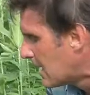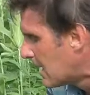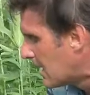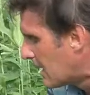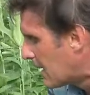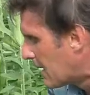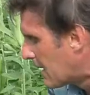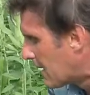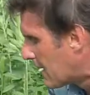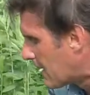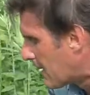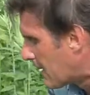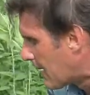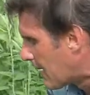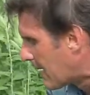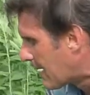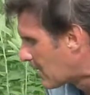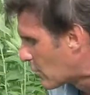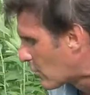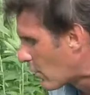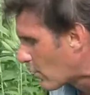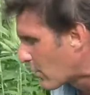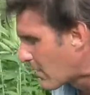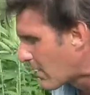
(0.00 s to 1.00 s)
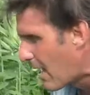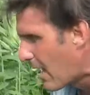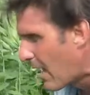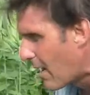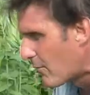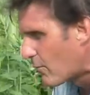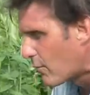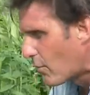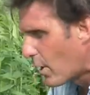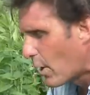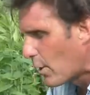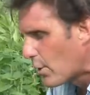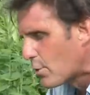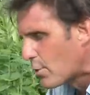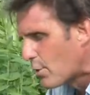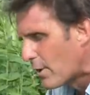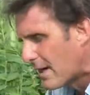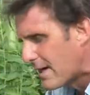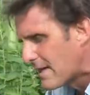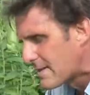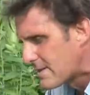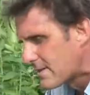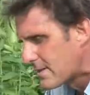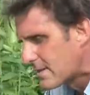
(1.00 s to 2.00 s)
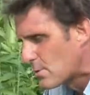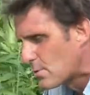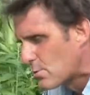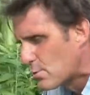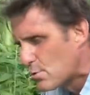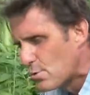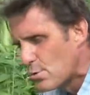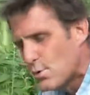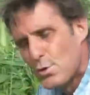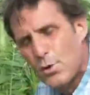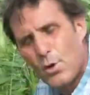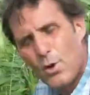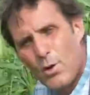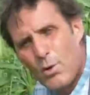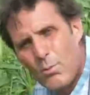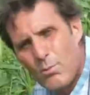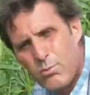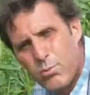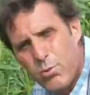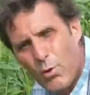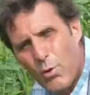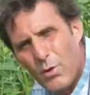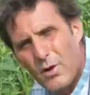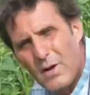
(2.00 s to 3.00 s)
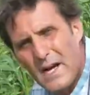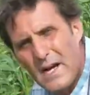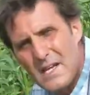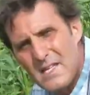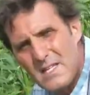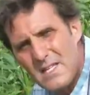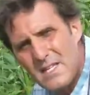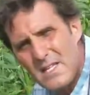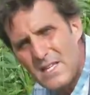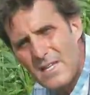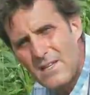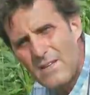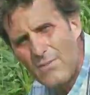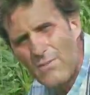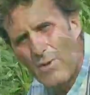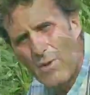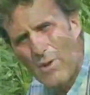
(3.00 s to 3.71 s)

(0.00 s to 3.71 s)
euh, et donc à avoir une restitution progressive